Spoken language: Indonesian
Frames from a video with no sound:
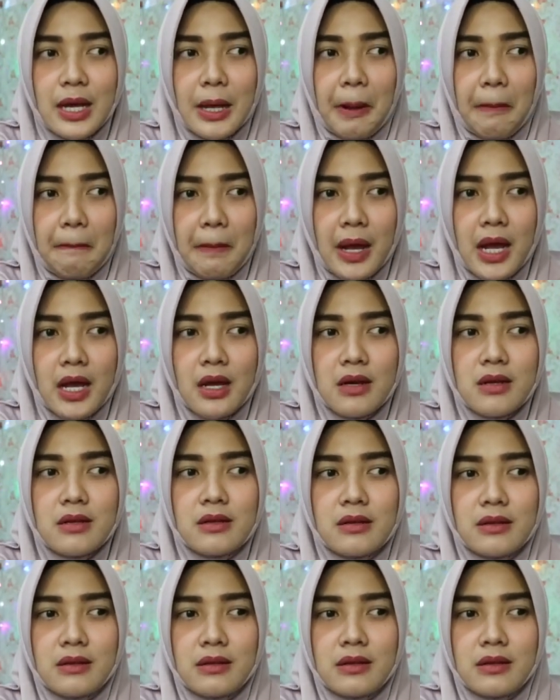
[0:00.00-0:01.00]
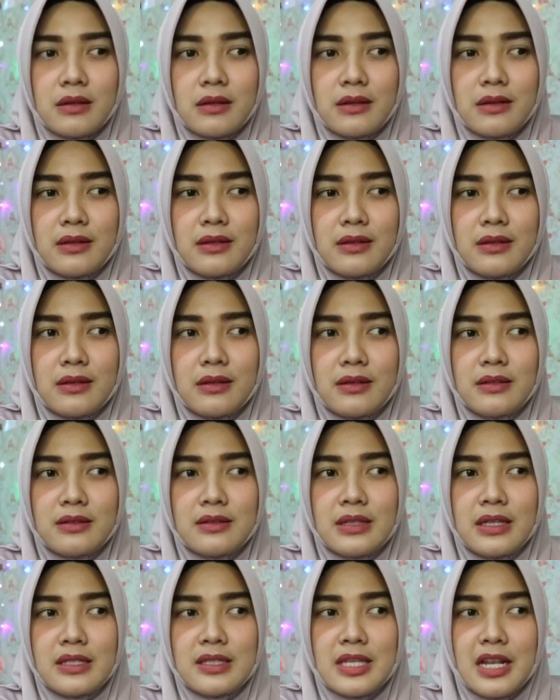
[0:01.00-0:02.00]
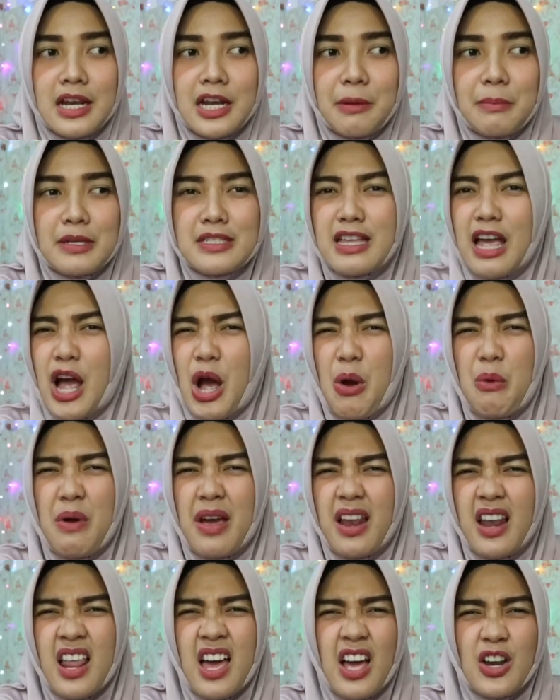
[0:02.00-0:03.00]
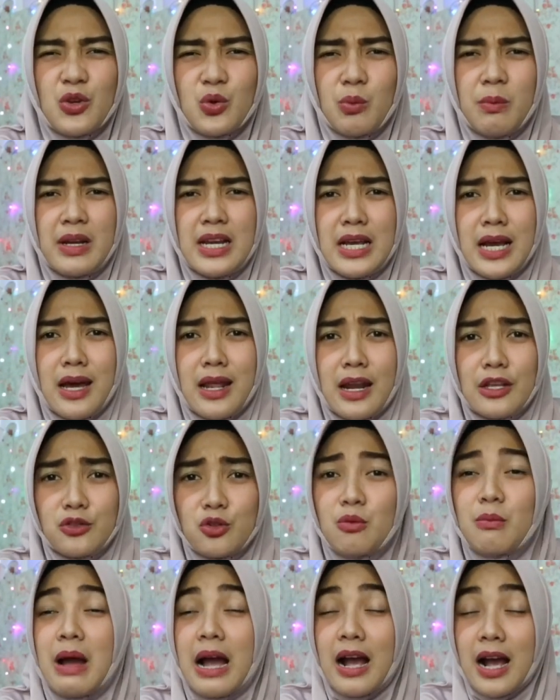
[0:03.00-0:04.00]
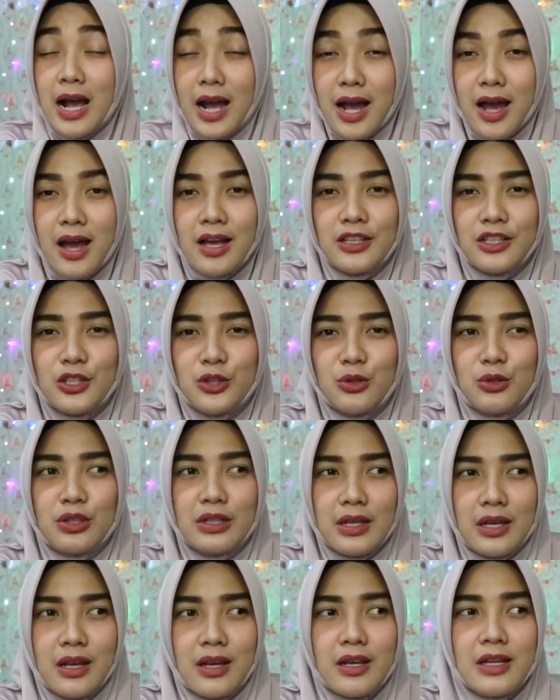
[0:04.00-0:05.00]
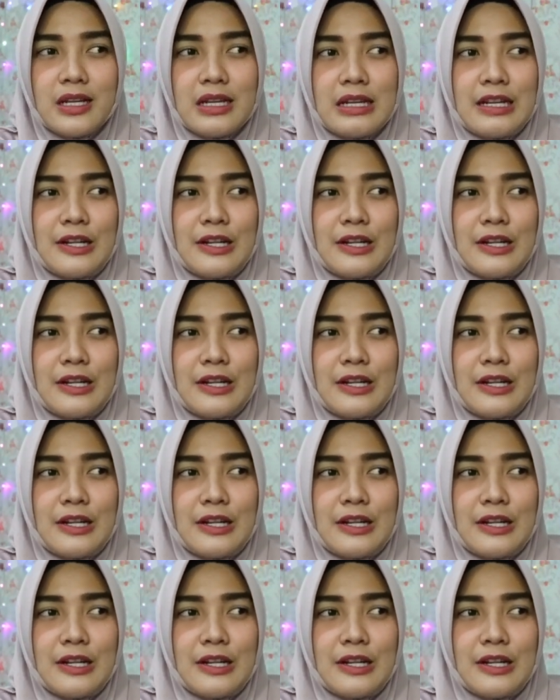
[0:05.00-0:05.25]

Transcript: emang nih eh, ya istilahnya istilah nama sahawai lah nu bade ngaranjuk mangga gitunya